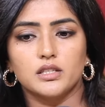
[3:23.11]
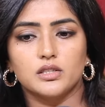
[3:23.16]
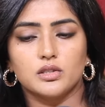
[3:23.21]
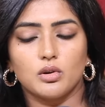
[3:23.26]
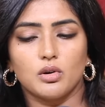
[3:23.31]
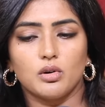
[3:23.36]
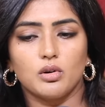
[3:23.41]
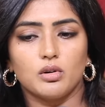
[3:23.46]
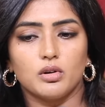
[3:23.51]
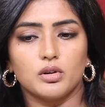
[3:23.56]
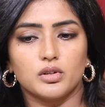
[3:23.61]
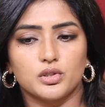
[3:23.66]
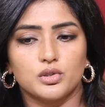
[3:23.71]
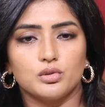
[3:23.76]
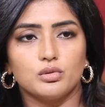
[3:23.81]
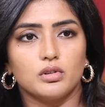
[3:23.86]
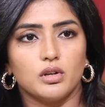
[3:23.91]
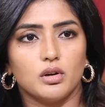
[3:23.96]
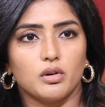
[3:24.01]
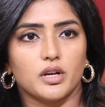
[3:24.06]
సో
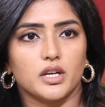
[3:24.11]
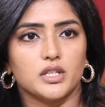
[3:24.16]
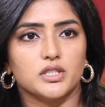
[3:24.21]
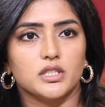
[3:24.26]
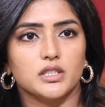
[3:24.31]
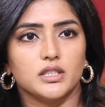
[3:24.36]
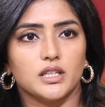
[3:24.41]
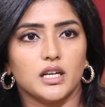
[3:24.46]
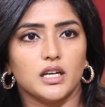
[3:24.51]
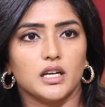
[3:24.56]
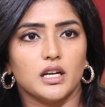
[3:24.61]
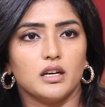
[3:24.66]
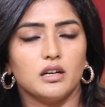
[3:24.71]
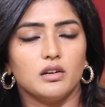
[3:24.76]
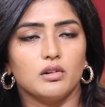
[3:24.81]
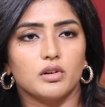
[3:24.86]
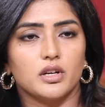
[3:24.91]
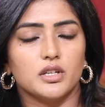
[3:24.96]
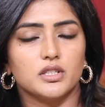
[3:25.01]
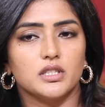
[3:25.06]
షూట్ లొకేషన్కి
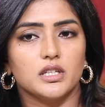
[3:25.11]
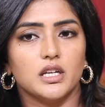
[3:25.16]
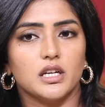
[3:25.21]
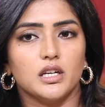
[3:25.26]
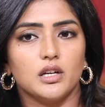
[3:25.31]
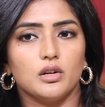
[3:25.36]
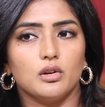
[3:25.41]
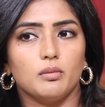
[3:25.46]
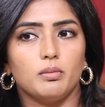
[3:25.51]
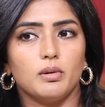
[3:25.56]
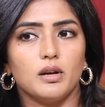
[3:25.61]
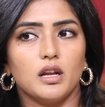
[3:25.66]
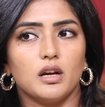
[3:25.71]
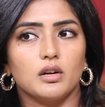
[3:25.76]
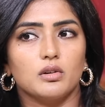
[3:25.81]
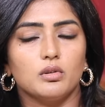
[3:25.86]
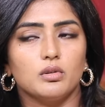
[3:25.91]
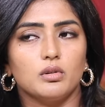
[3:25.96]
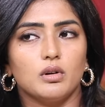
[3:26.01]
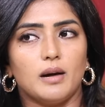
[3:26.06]
వెళ్ళాను లొకేషన్ వెళ్ళే లోపల
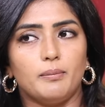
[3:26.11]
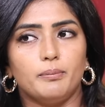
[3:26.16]
నాకు